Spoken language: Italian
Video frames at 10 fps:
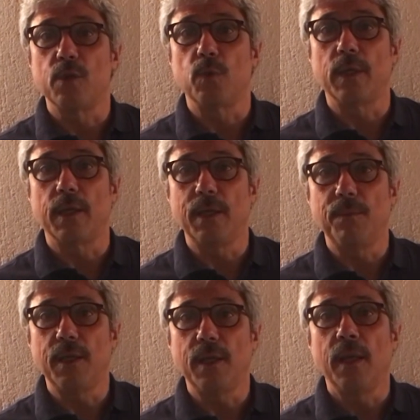sui
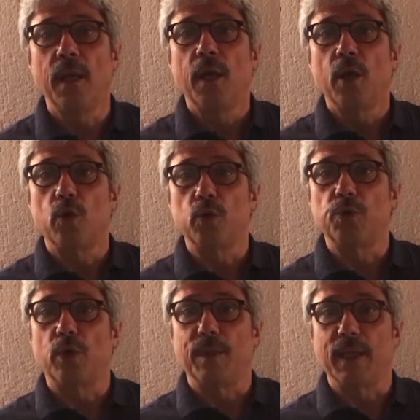crimini
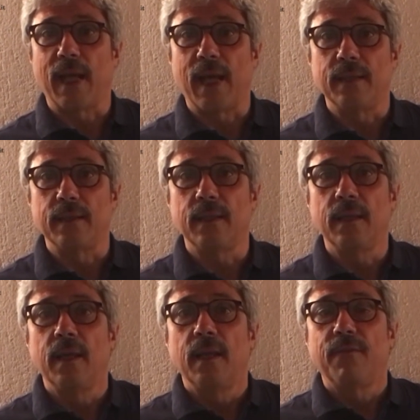contro i
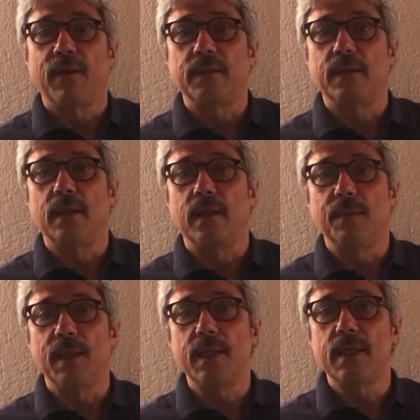migranti fatti dalle
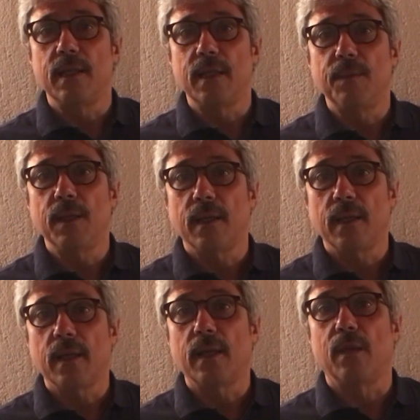milizie
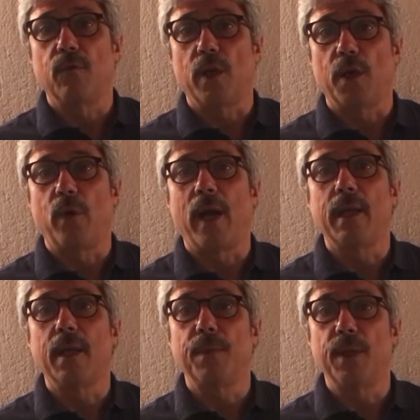libiche che lavorano
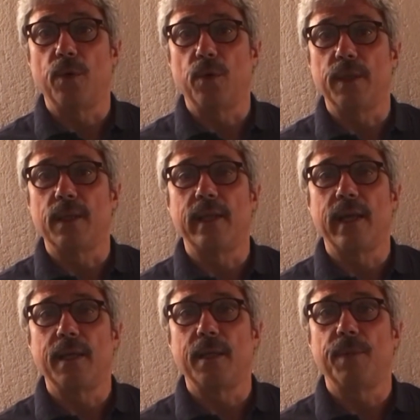anche per noi
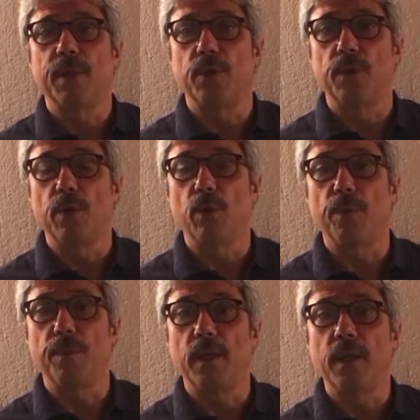italiani e per noi
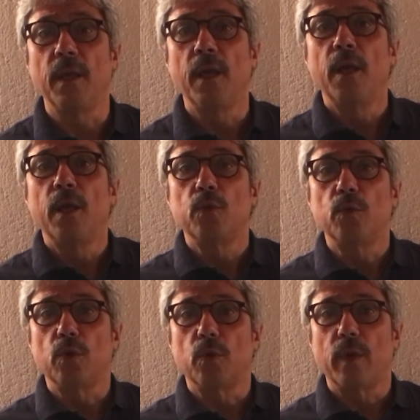europei.
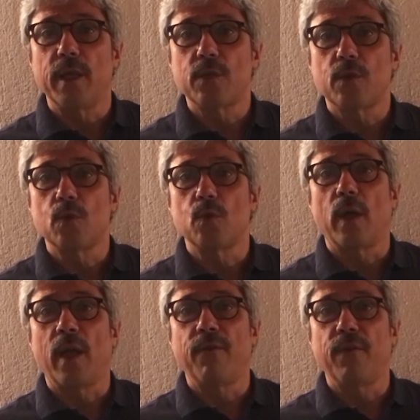Tutto questo su
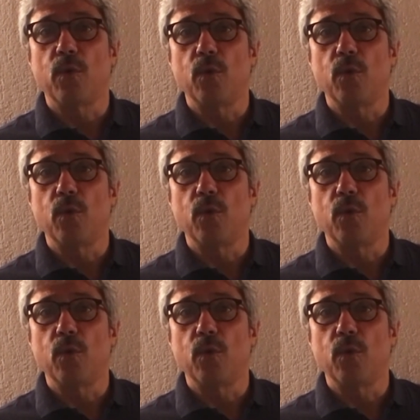FQ